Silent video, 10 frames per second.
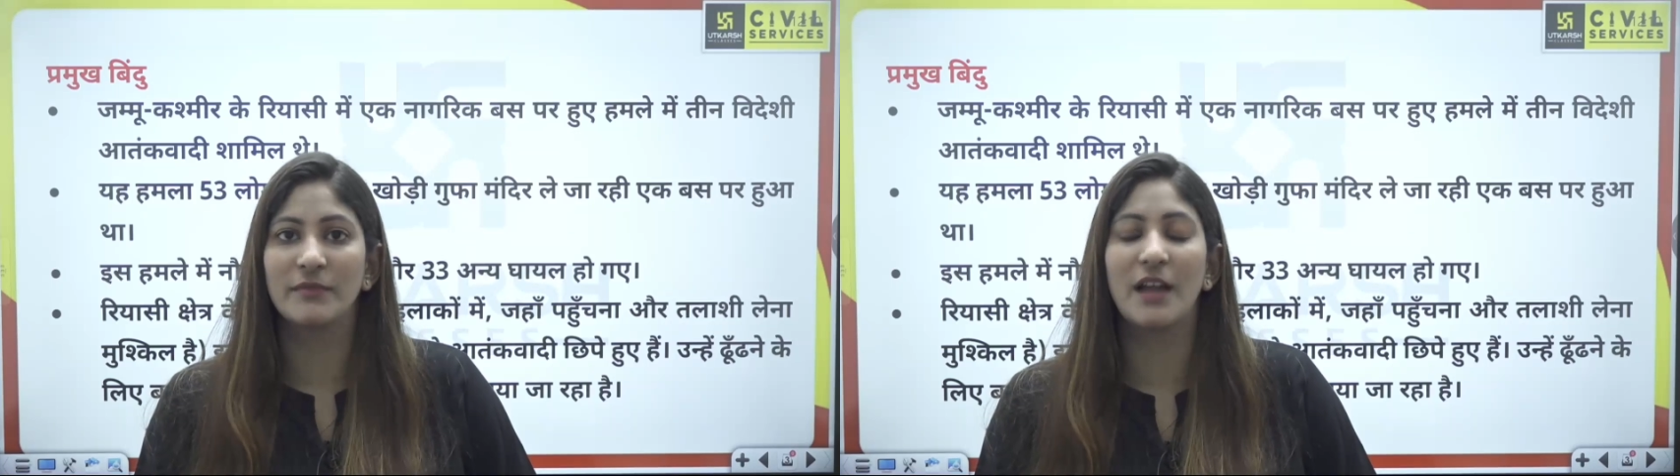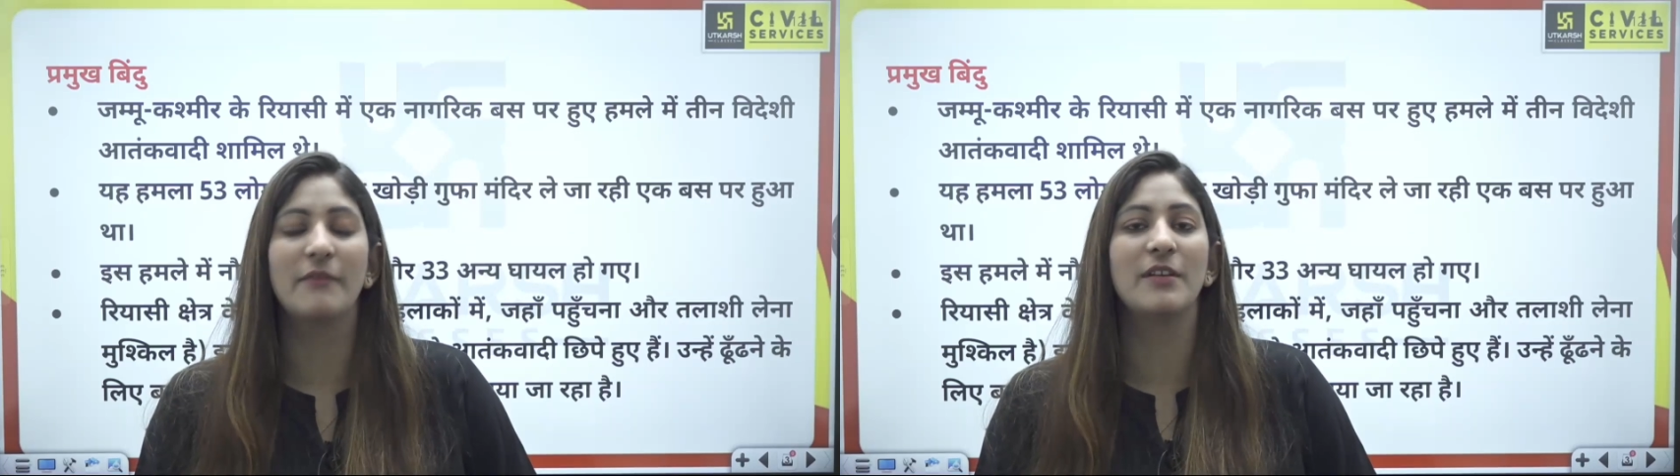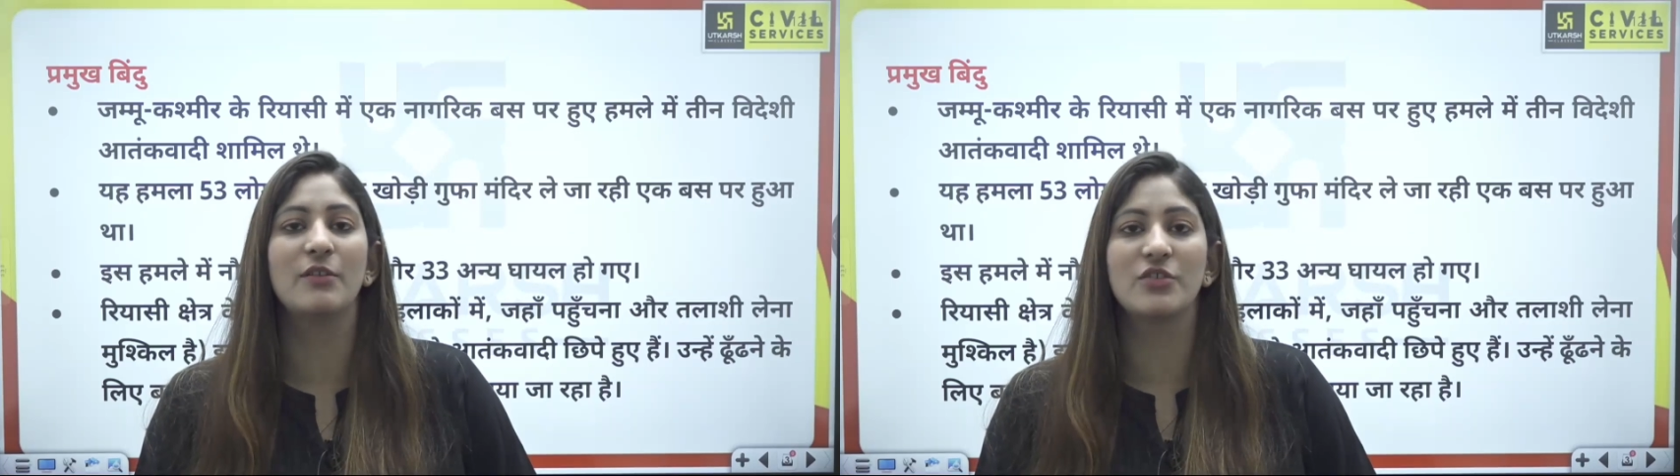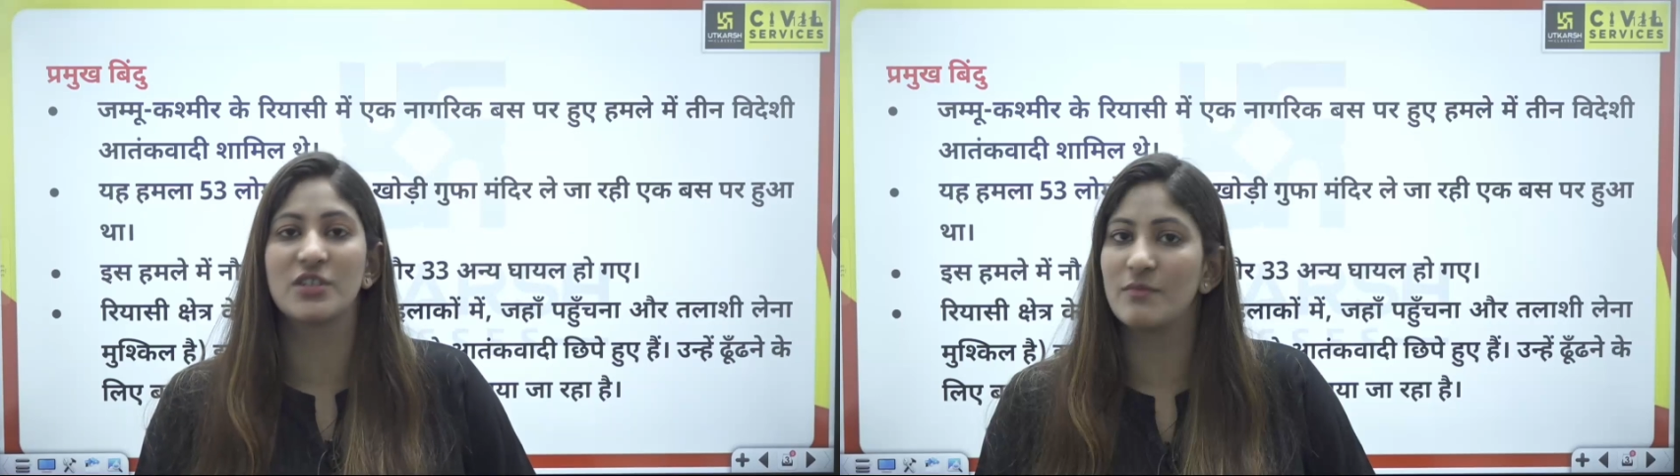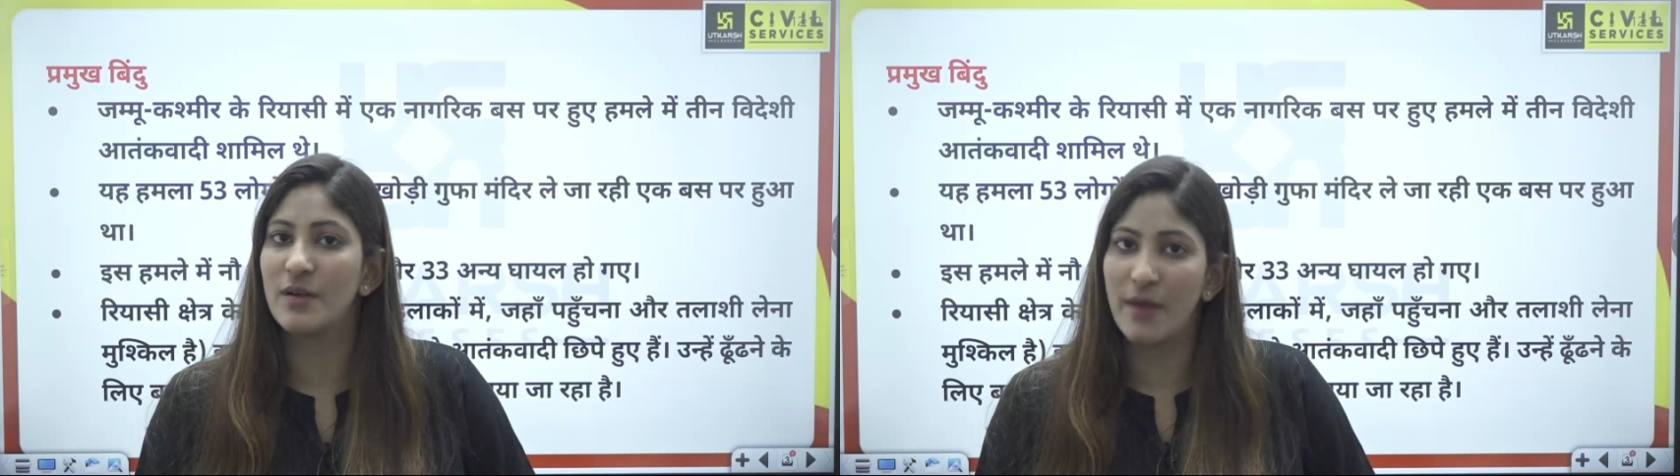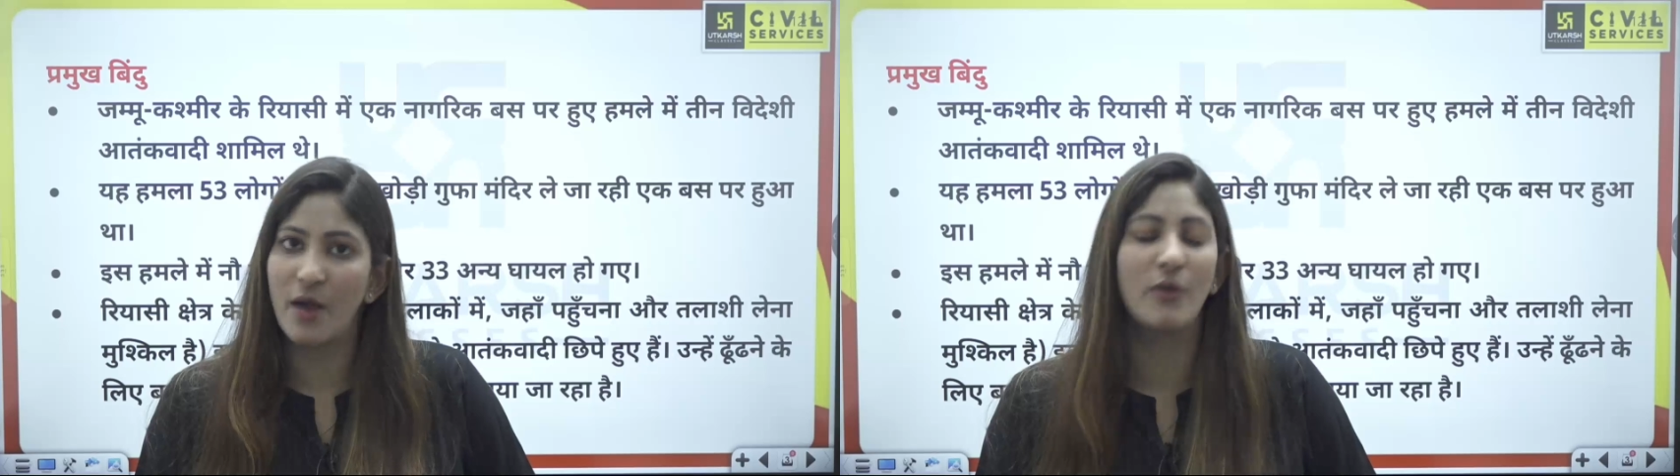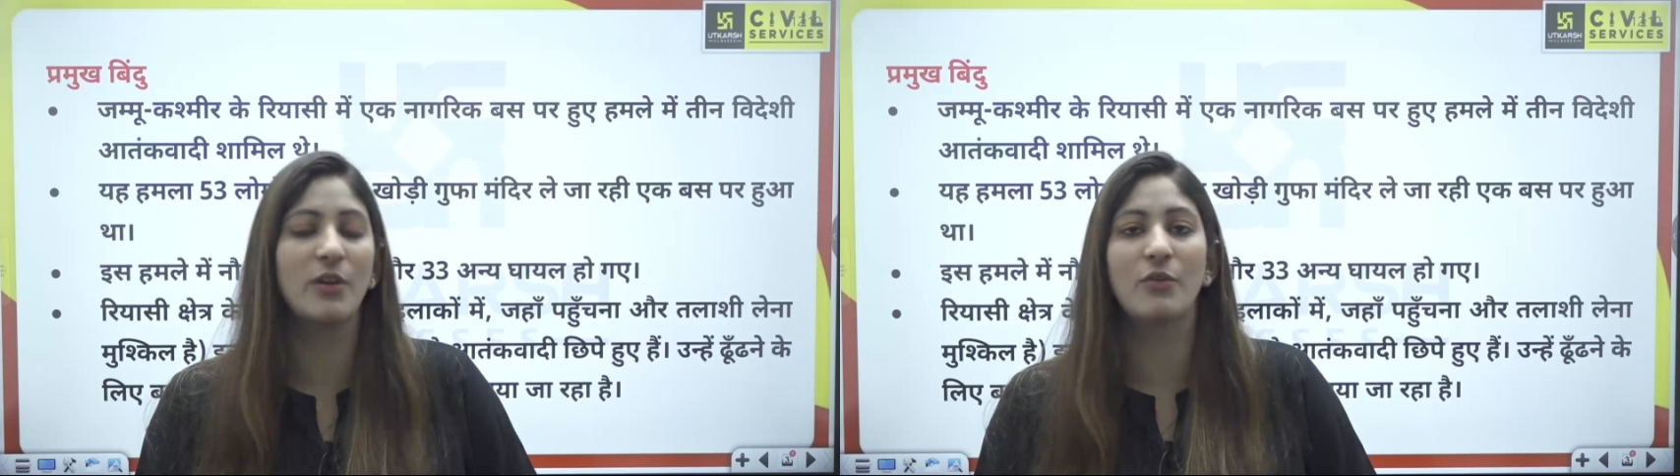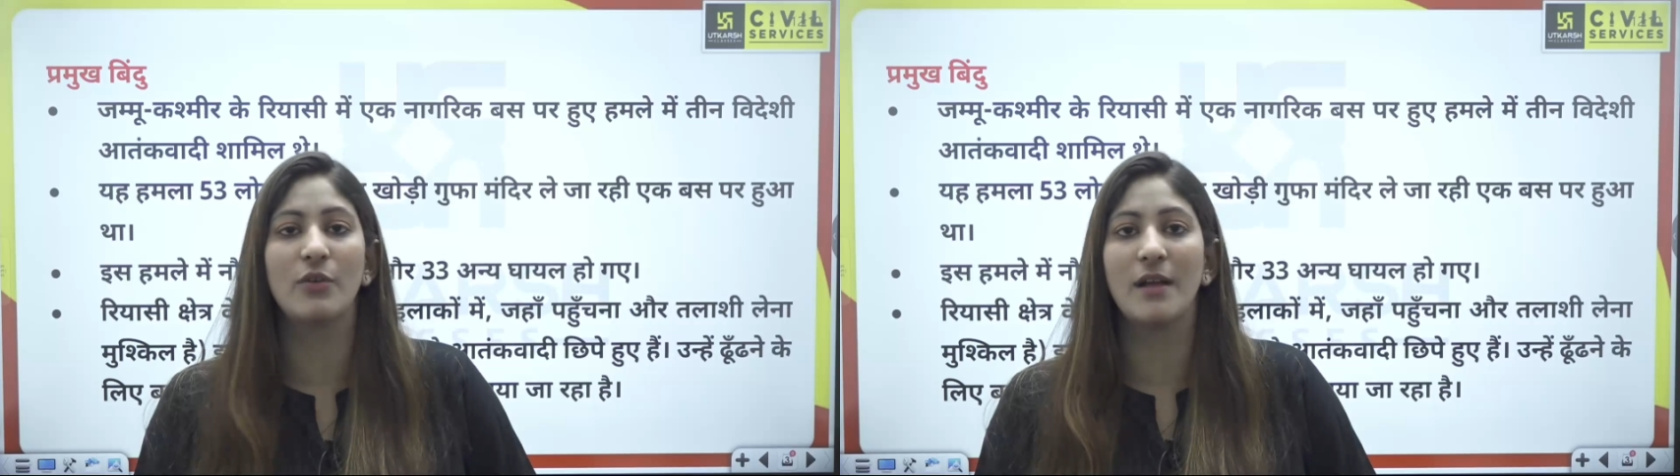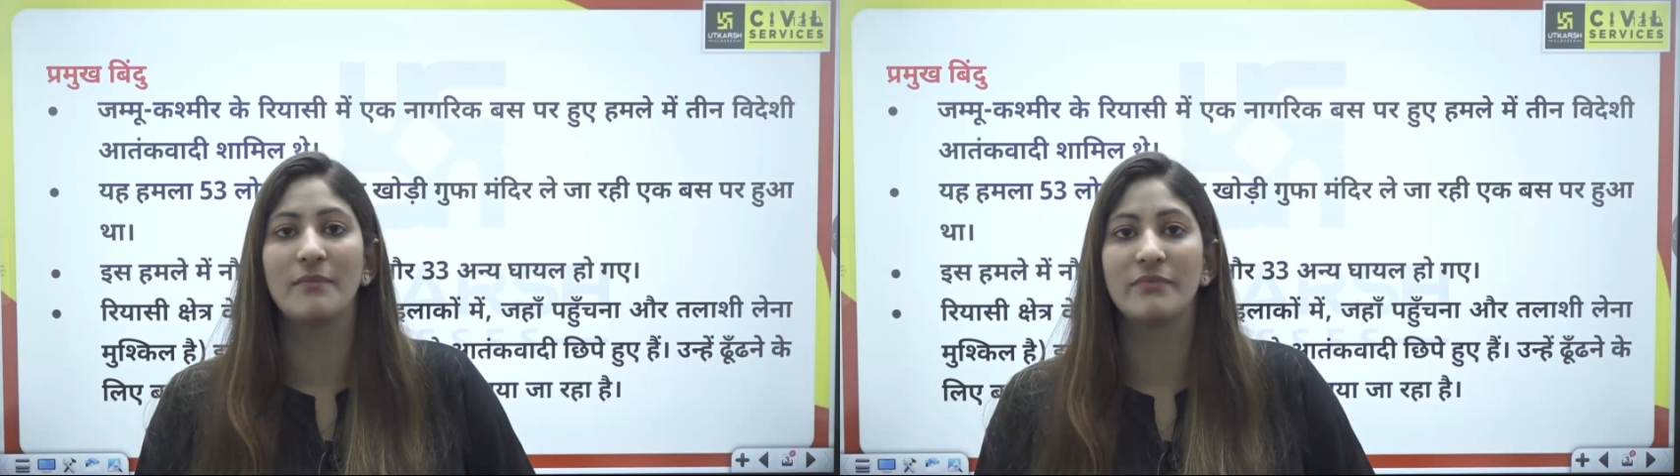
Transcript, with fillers: काफ़ी खुशनुमा माहौल होगा